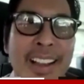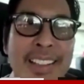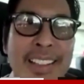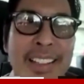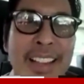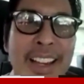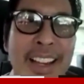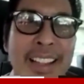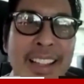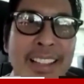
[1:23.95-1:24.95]
si uh,
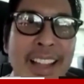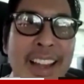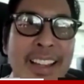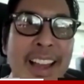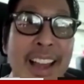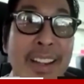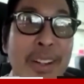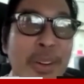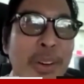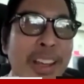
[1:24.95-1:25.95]
Secretary Harry
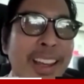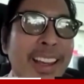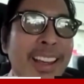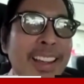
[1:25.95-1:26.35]
Roque.